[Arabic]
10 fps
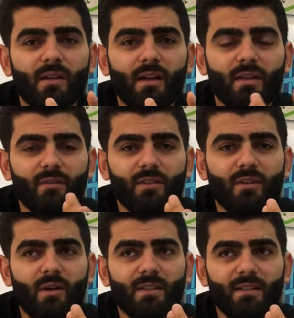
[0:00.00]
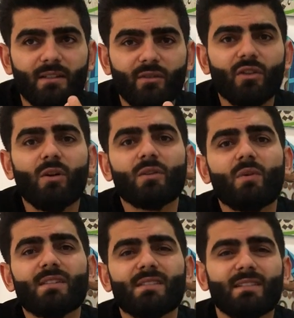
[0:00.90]
يعني فيديوهات عندي فيديوهات
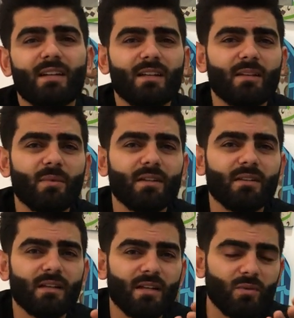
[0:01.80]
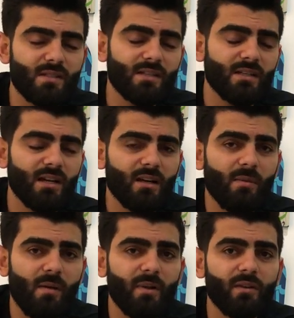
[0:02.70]
واصله تقريبا راح توصل
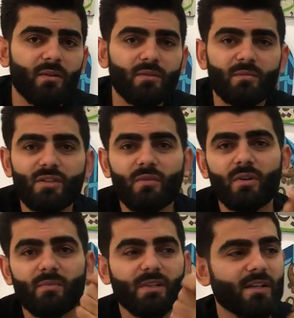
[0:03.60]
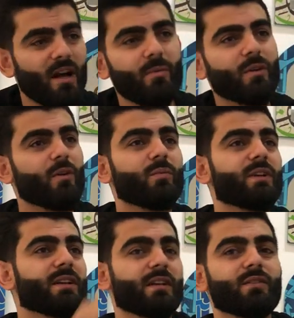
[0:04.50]
ل مليون مصور بالكاميرا
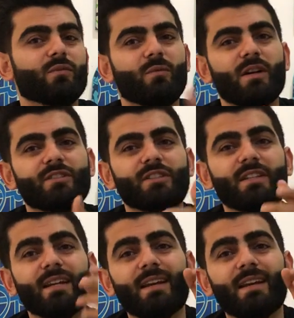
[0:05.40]
وبالايد وماشي